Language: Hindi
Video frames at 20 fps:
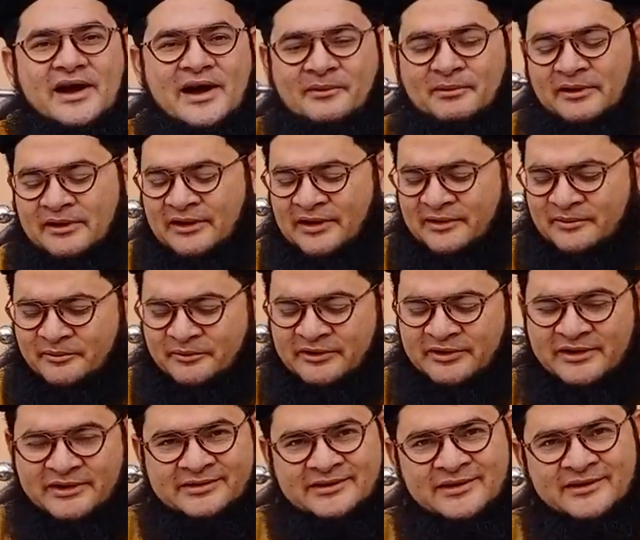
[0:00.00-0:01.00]
अब अल्लाह ने मुझे
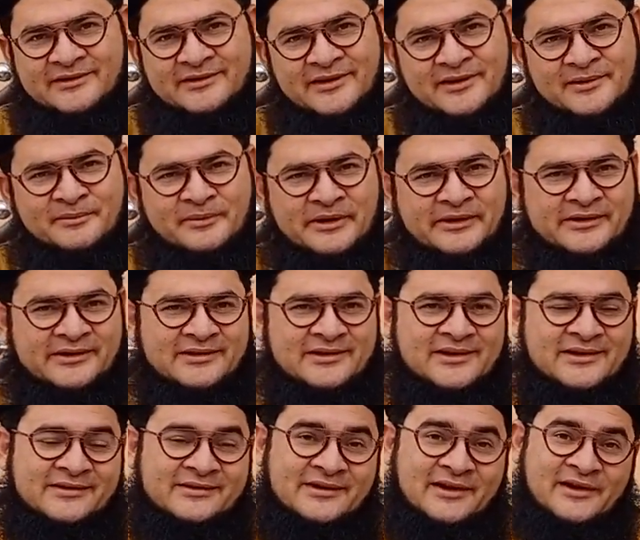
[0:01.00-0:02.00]
ये तीसरी बेटी
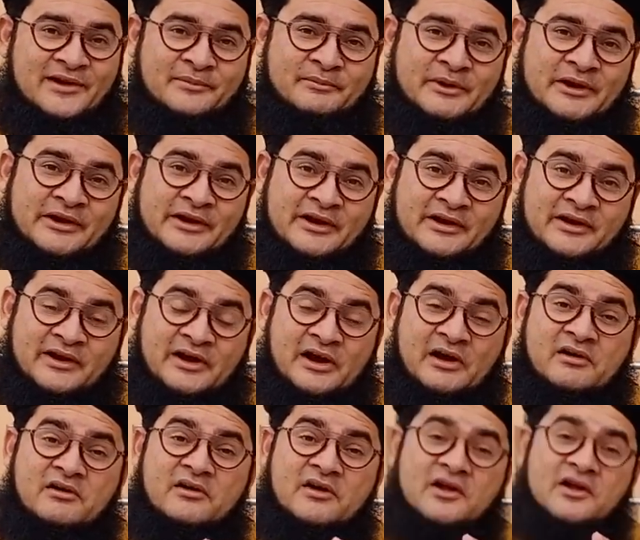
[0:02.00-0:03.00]
दी इसका नाम मैंने रखा
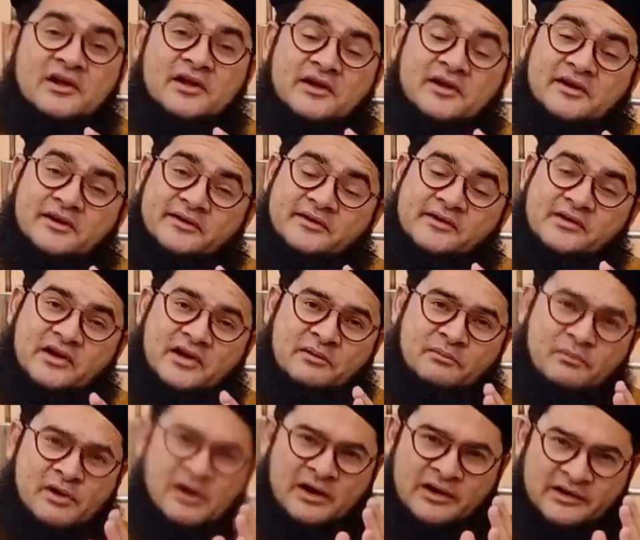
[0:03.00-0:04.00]

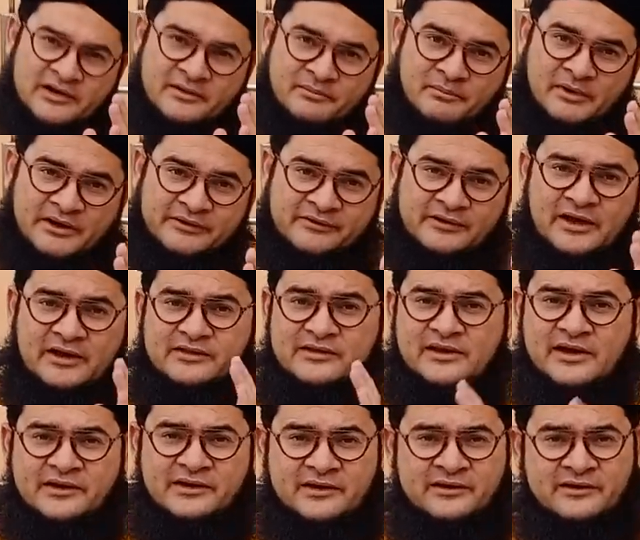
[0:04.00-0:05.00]
अली हलीमा
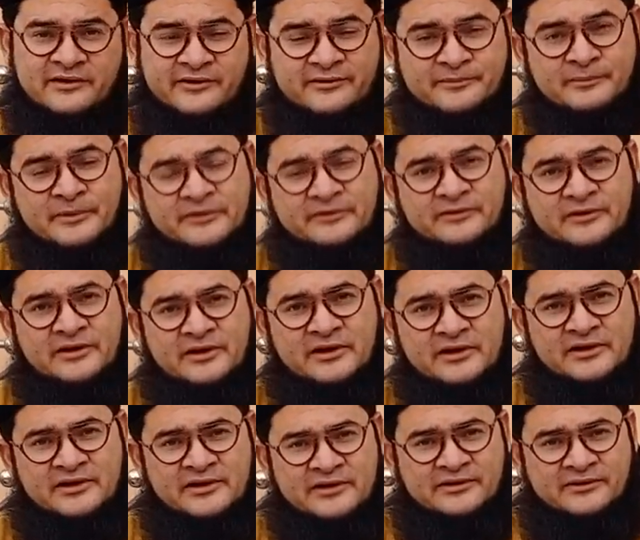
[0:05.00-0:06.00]
सादिया की नस्बत से
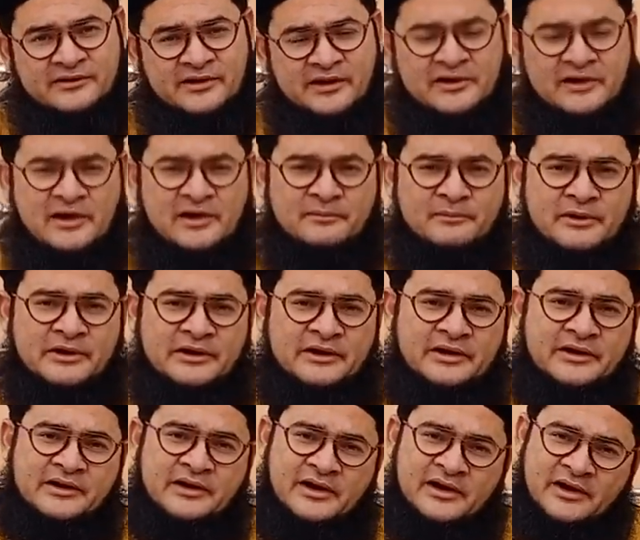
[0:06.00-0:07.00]
इसका नाम मैंने
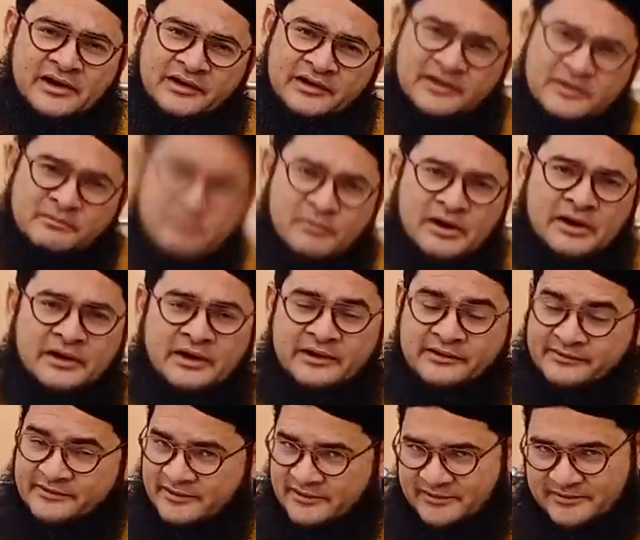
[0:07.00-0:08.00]
रखा है हलीमा
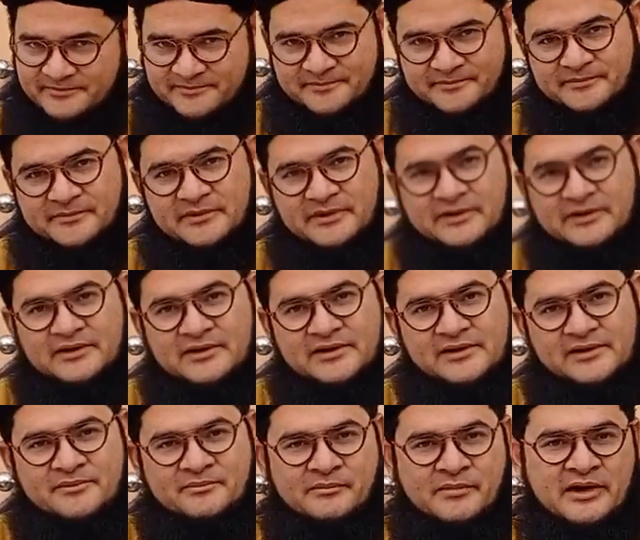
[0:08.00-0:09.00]
नासर
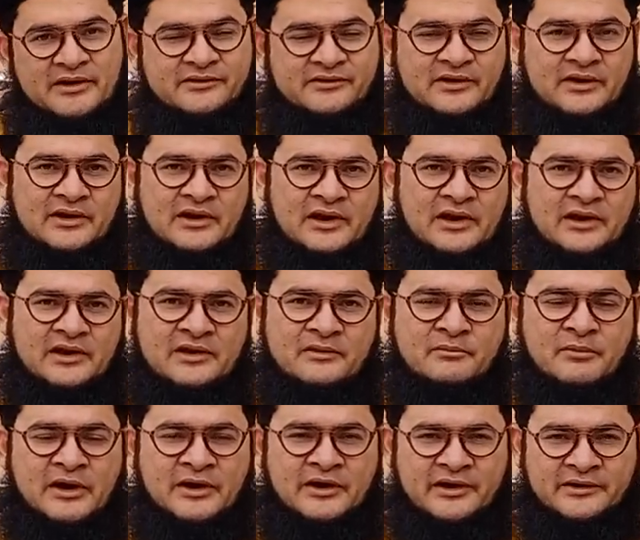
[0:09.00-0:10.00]
माशाल्लाह
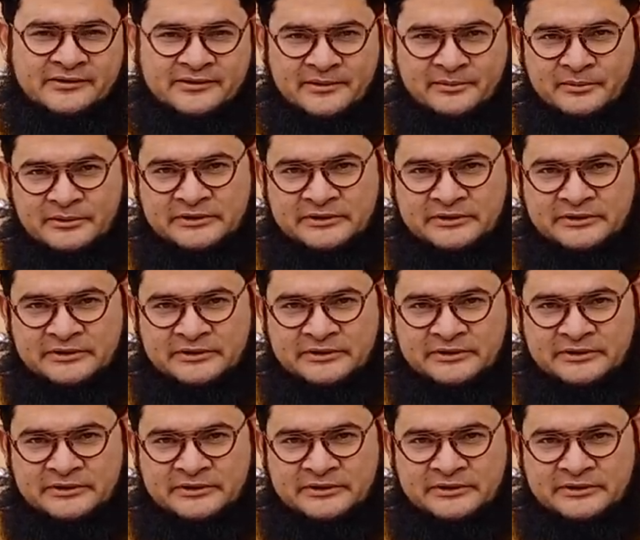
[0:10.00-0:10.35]
हलीमा नासर